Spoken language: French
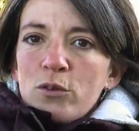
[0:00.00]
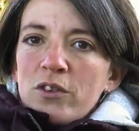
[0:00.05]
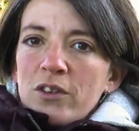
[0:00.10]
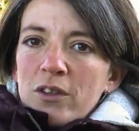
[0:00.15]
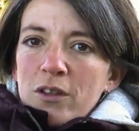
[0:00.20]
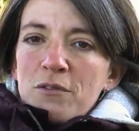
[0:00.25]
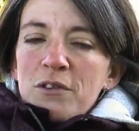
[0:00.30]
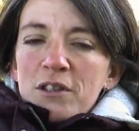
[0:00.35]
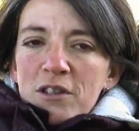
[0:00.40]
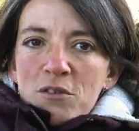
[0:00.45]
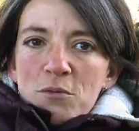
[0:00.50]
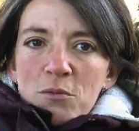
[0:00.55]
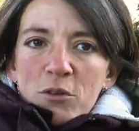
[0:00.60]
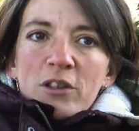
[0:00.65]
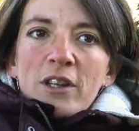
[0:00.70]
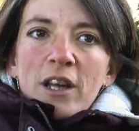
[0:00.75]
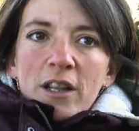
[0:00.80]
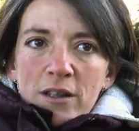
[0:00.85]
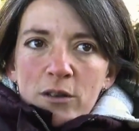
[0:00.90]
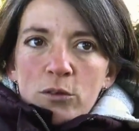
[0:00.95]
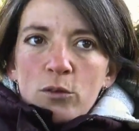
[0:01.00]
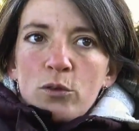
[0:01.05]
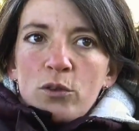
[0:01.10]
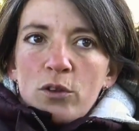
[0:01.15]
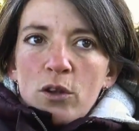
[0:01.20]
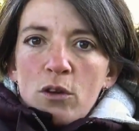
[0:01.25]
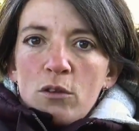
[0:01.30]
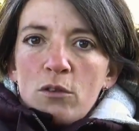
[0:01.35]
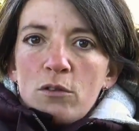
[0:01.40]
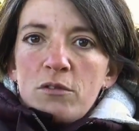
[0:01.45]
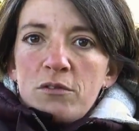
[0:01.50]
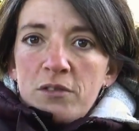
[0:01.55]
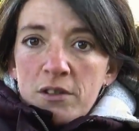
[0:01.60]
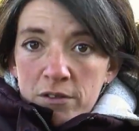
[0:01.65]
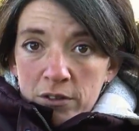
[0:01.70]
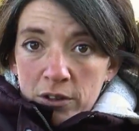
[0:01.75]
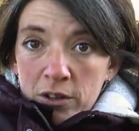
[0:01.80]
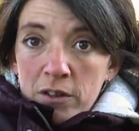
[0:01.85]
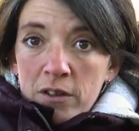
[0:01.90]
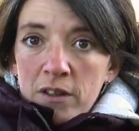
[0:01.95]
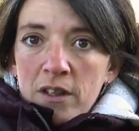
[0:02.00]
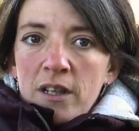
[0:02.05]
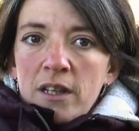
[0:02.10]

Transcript: c'est effectivement de garder son sol vivant,